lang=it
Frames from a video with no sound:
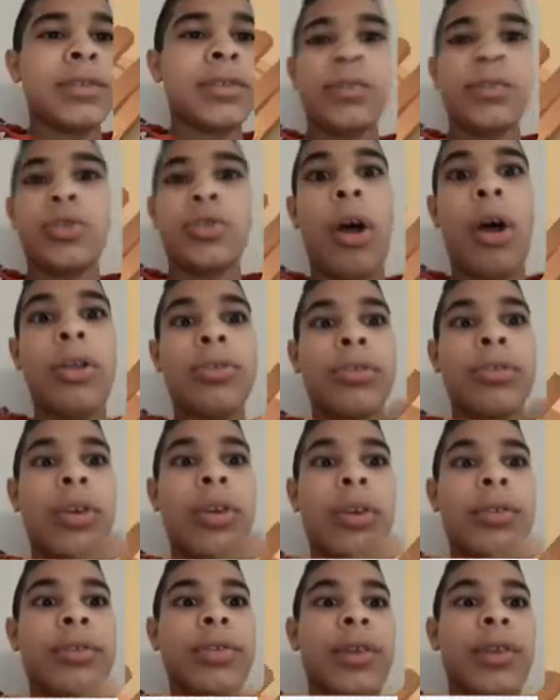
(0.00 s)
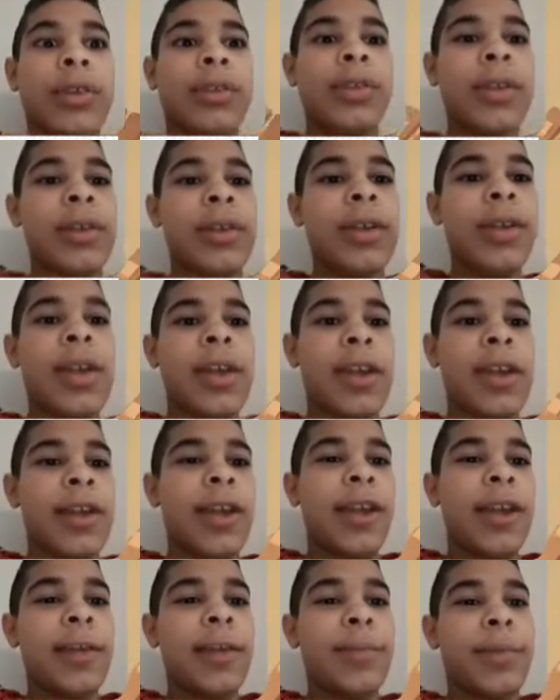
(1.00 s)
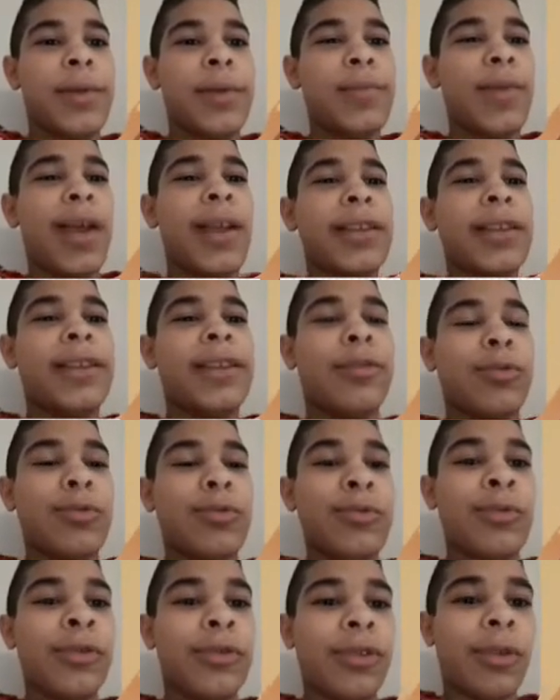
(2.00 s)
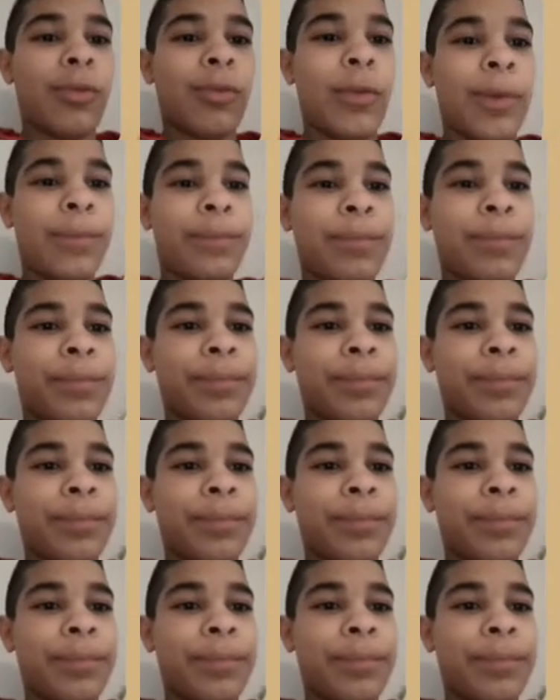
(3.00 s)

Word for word: Don don don don. Prima distruggo sta qua.